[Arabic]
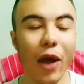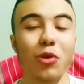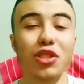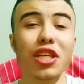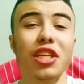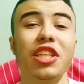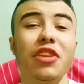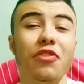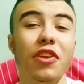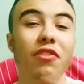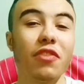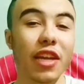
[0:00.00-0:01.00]
خوازيق كتير
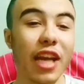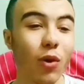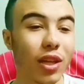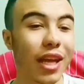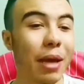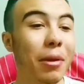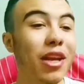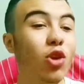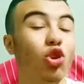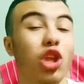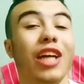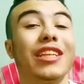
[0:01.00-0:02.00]
في في الجوله دي مع
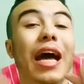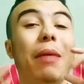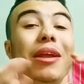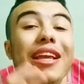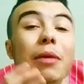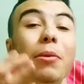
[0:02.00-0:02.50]
اني كنت حاطط امل